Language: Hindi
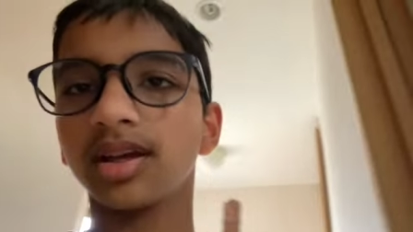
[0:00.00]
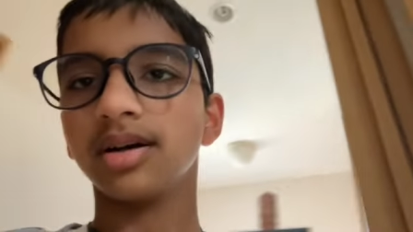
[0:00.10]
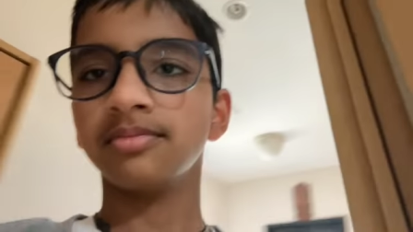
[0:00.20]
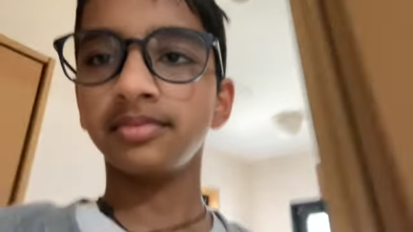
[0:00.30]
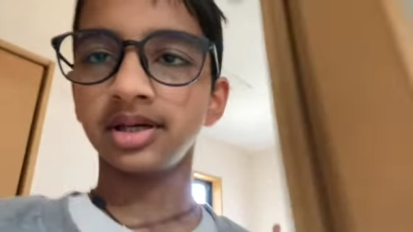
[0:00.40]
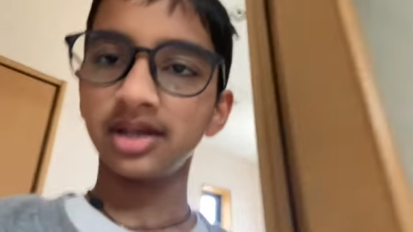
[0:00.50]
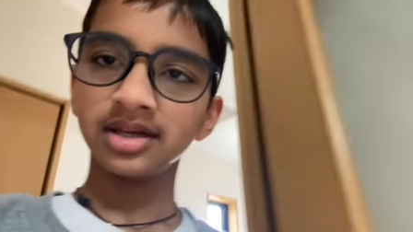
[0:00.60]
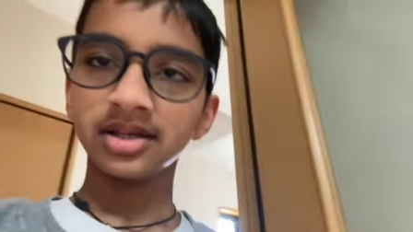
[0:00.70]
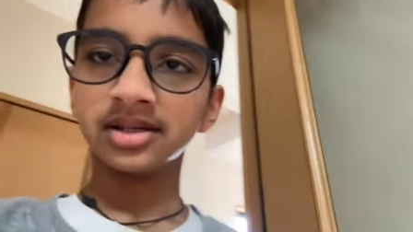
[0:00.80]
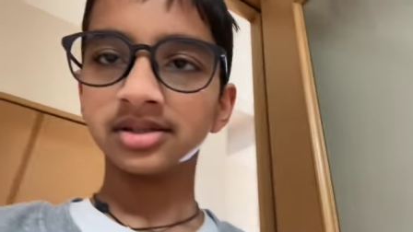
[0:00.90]
अब मैं
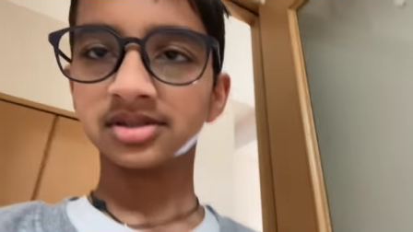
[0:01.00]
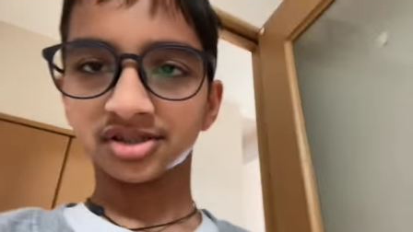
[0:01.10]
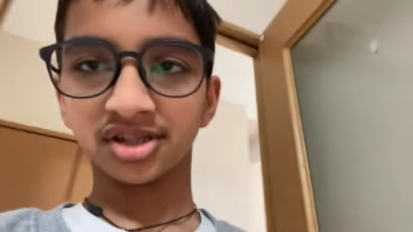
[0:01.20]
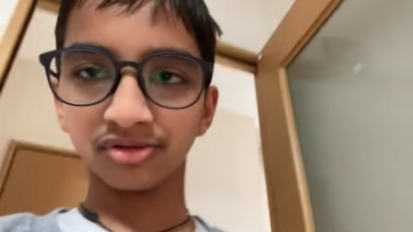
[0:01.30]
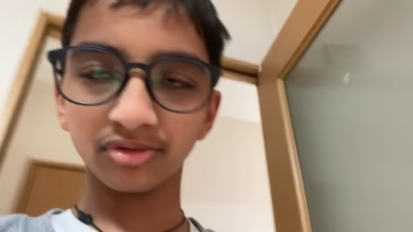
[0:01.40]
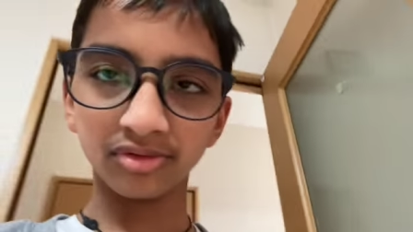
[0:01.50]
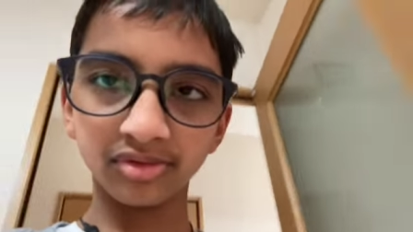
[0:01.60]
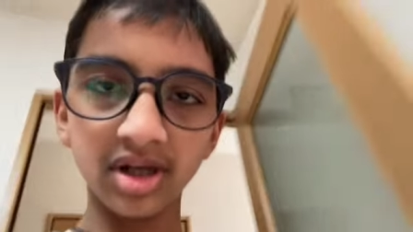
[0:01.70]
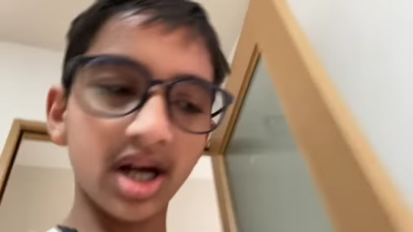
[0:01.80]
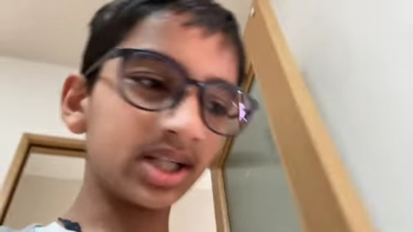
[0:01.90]
चल
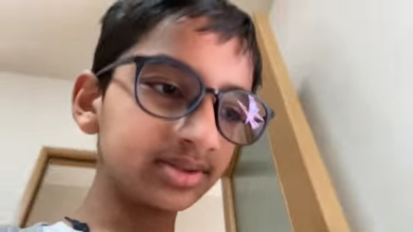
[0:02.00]
लूँगा